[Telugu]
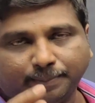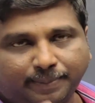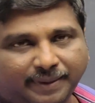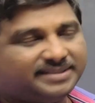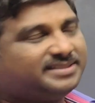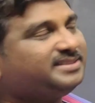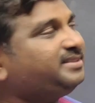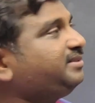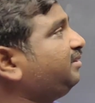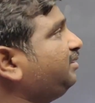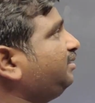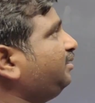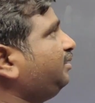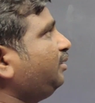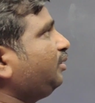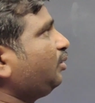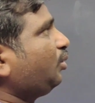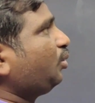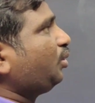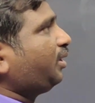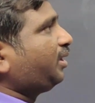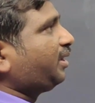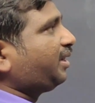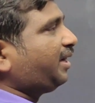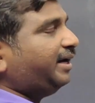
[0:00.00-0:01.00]
ప్లస్
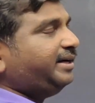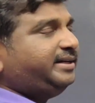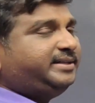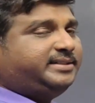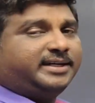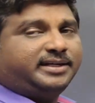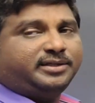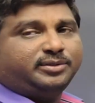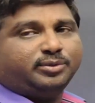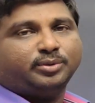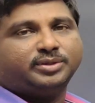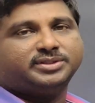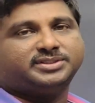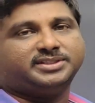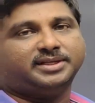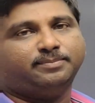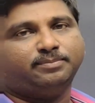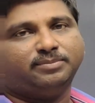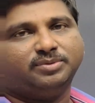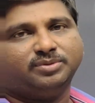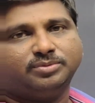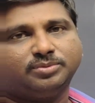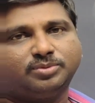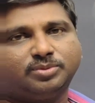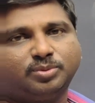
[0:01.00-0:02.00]
కంటెంట్ ఉన్న
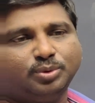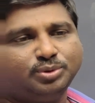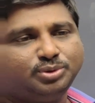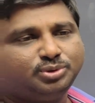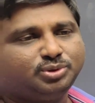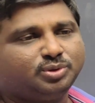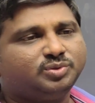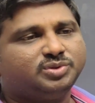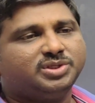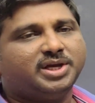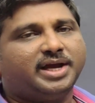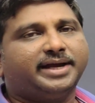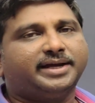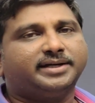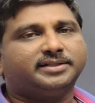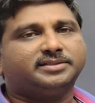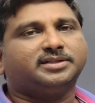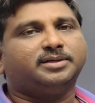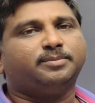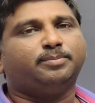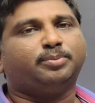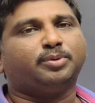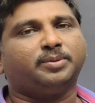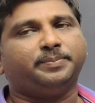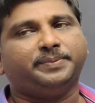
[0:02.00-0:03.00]
సమ్ము కొంచెం
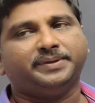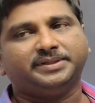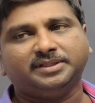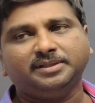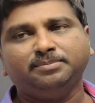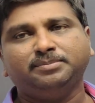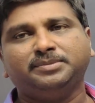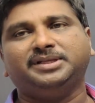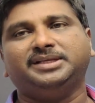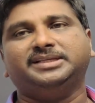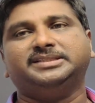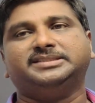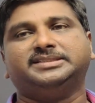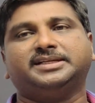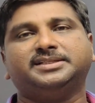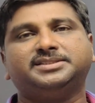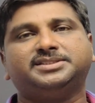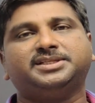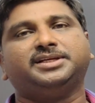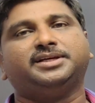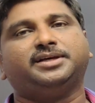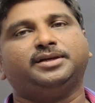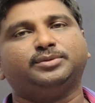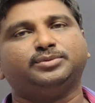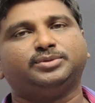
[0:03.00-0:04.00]
జాగ్రత్తగా బుర్ర పెడితే మీరు
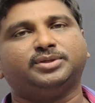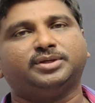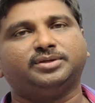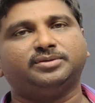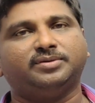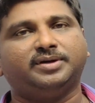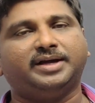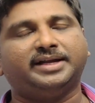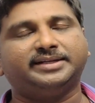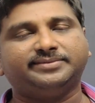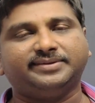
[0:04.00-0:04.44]
ఈజీగా చేయగలుగుతారు